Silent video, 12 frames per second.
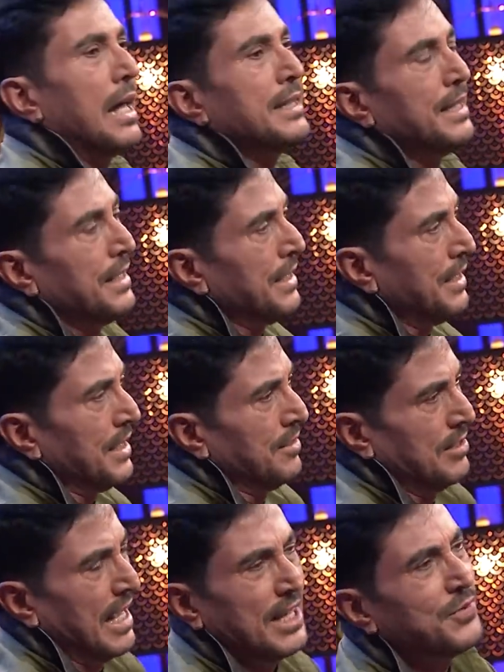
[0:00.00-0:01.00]
అది
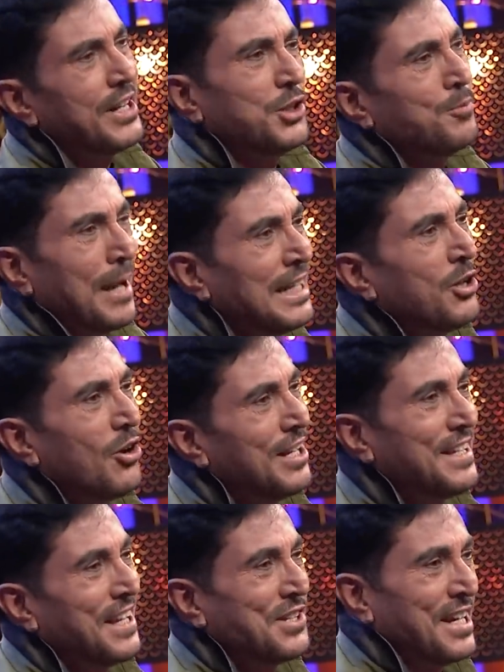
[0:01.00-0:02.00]
యాజ్ ఫార్ యాజ్ మై
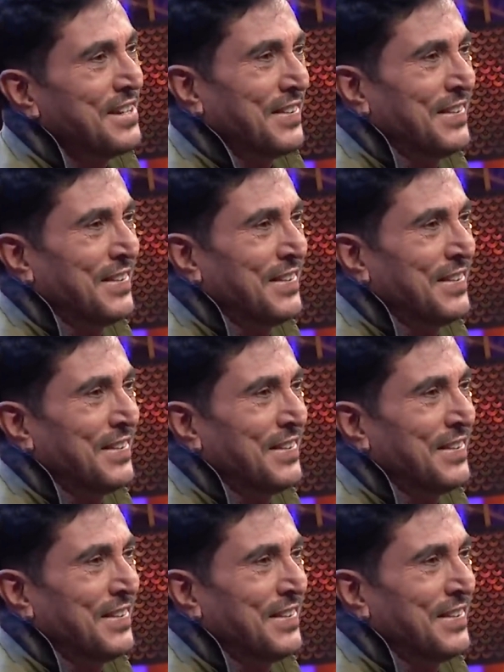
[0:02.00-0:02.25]
నాలెడ్జ్ ఎక్స్టెన్స్